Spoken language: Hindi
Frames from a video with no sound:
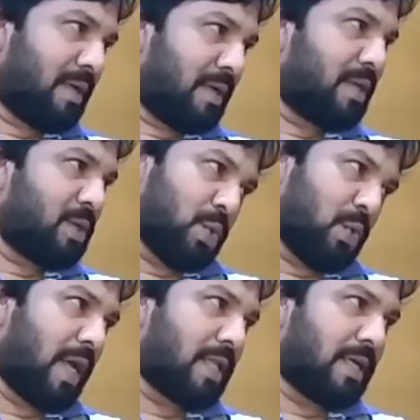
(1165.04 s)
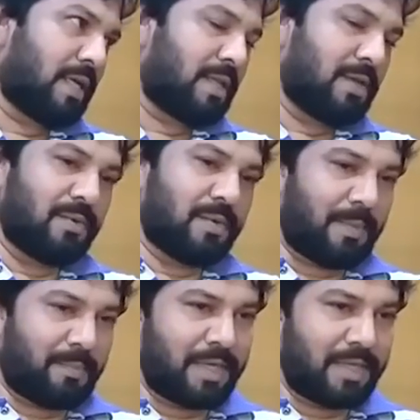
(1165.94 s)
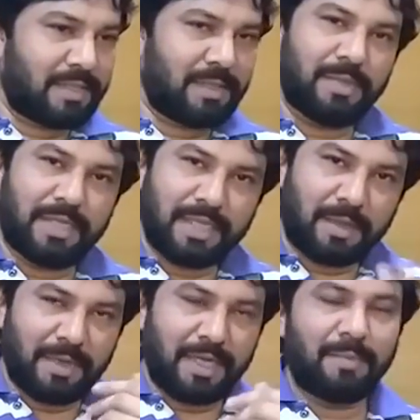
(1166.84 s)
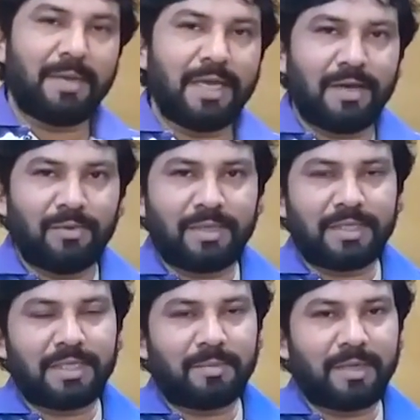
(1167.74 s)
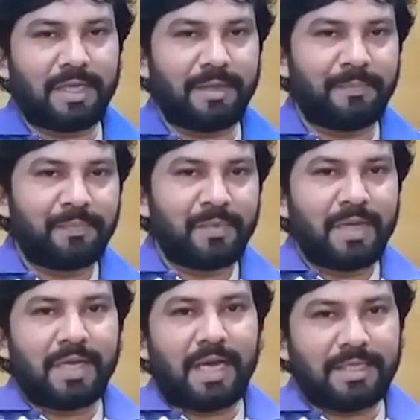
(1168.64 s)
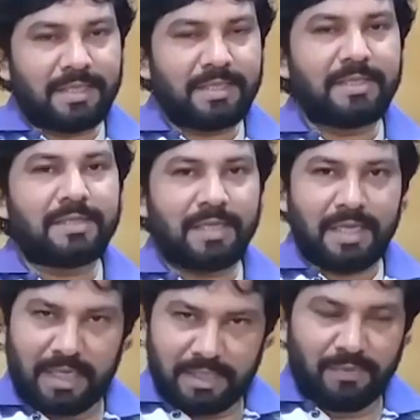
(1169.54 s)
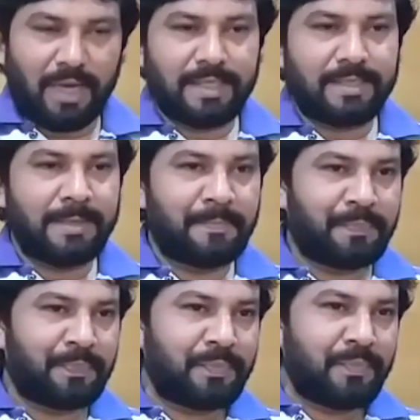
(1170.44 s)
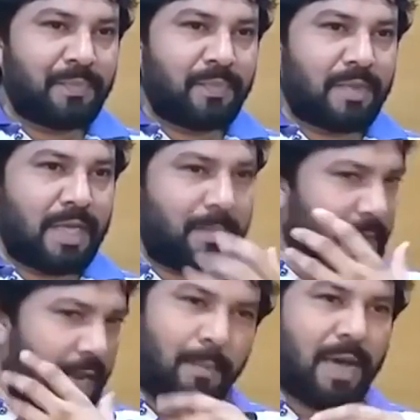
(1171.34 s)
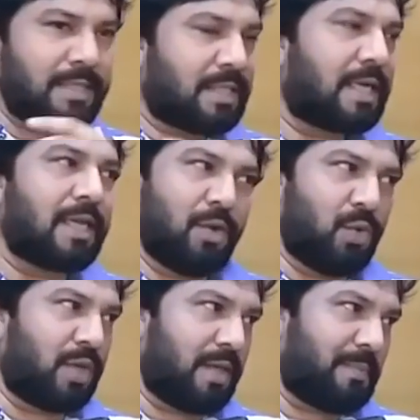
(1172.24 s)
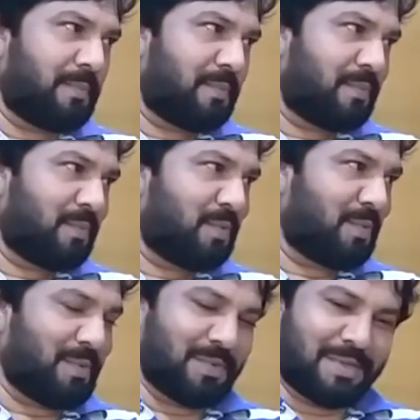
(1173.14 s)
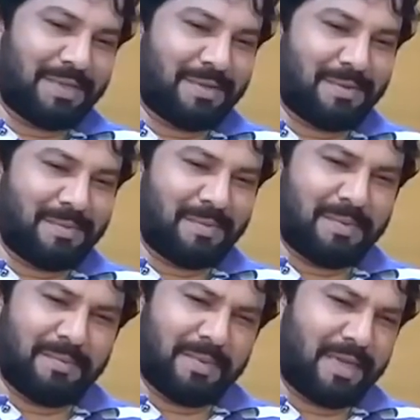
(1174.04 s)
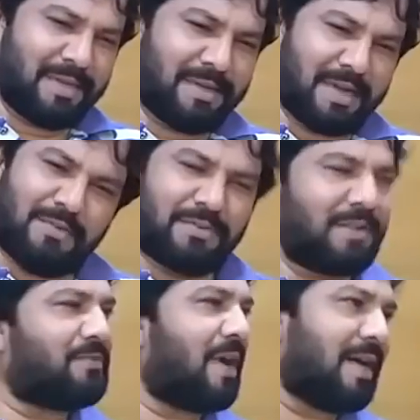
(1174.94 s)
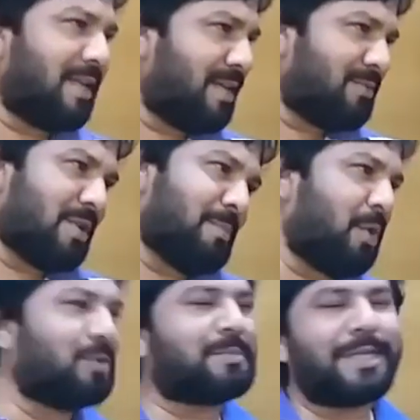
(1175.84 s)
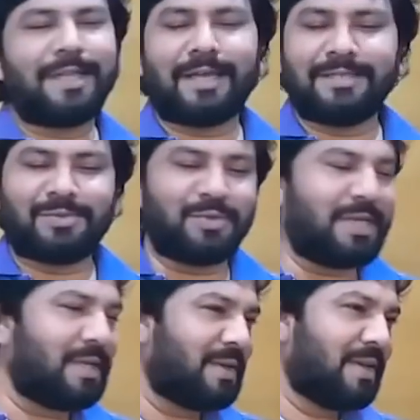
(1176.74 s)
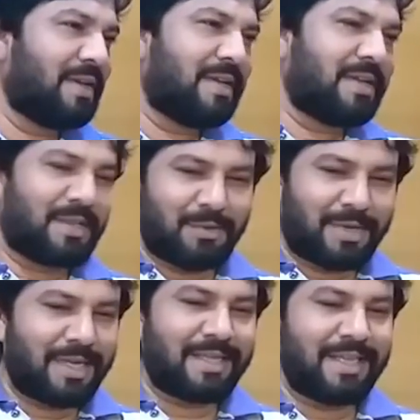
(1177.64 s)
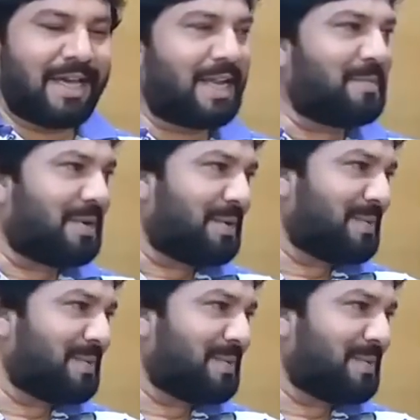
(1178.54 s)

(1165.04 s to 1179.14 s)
की शुरुआत करा था आप मन के सब दर्शक मन के मया और दर्शक मन के आशीष स्नेह आशीर्वाद से तो ये बेनाम बादशाह के लुक है अच्छा। तो एक रफ टफ कहानी है वह बहुत हाँ, हाँ। मजेदार स्टोरी है हाँ, तो ओखरे तैयारी में हूँ